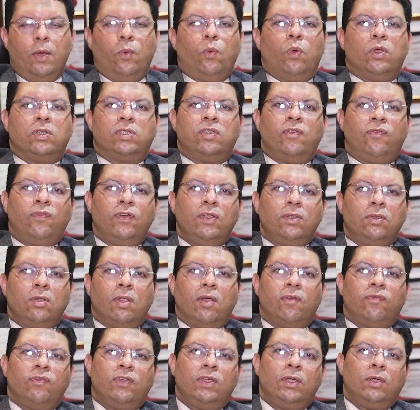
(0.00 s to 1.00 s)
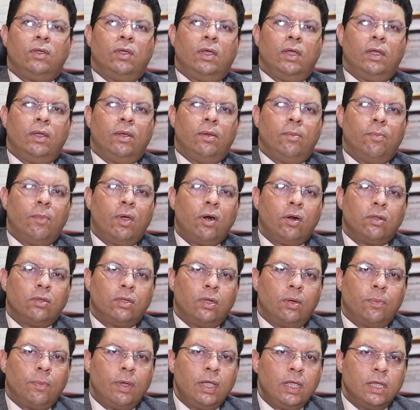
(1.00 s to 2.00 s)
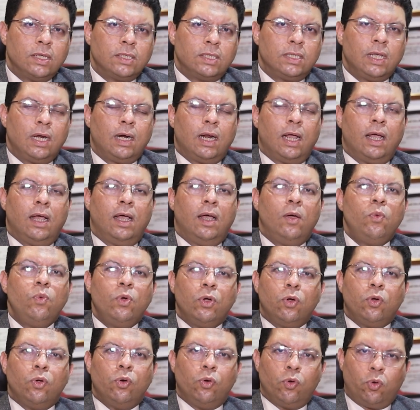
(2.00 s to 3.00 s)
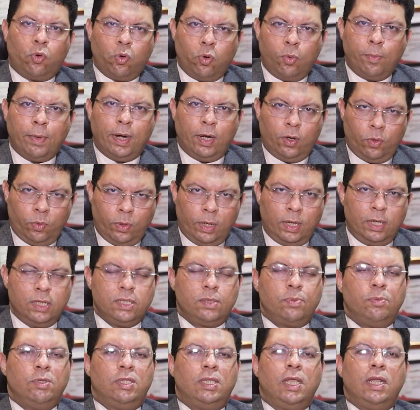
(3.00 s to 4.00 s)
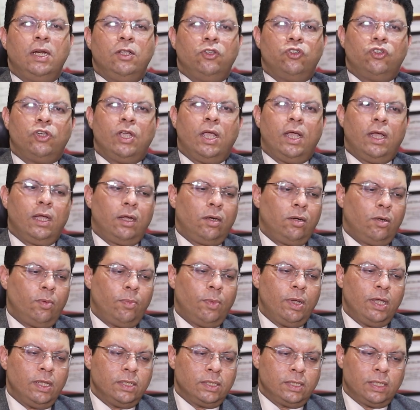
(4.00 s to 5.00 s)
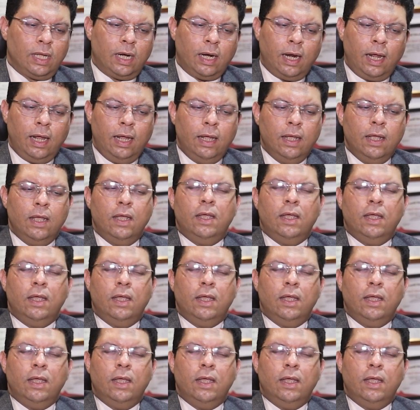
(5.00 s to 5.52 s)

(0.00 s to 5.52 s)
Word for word: وظيفتنا في آه، مرض الميه الزرقاء او الجلوكوما اللي هو الاسم الثاني الشائع للميه الزرقاء